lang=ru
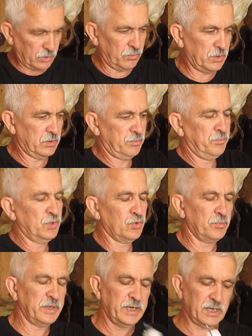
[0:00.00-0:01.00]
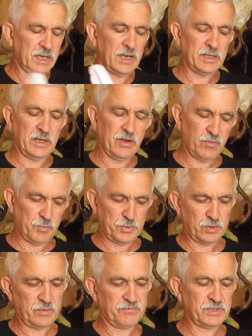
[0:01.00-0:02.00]
Вот беру манекен, я его
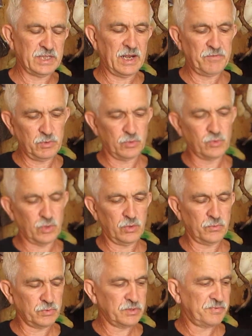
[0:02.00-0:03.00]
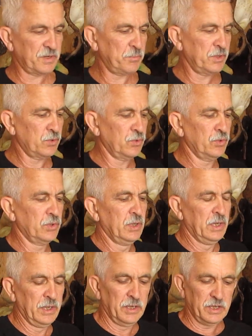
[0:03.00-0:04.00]
потом вставлю, голову сформирую
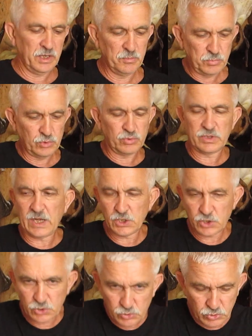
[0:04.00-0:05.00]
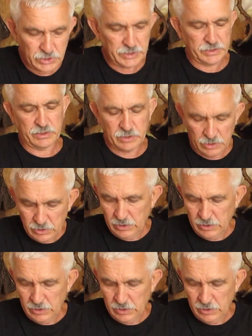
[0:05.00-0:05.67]
и буду дальше сушить